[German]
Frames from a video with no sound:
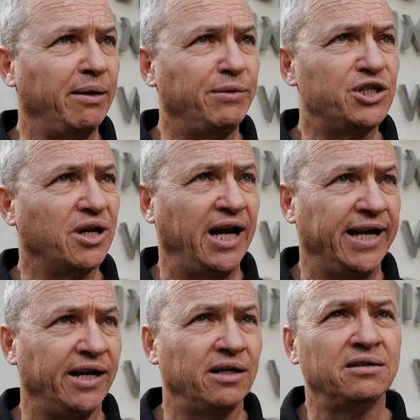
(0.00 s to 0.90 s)
ein bisschen
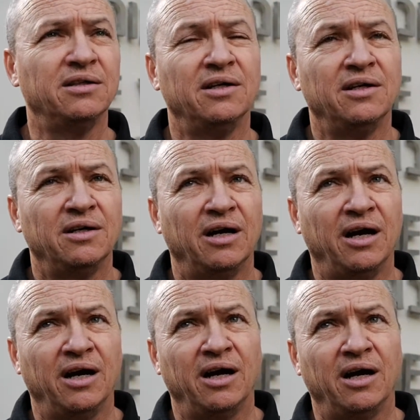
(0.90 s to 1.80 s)
länger,
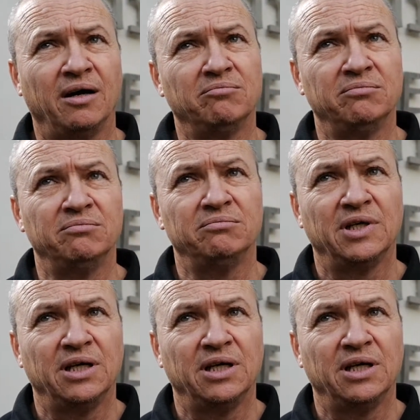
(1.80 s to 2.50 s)
ähm,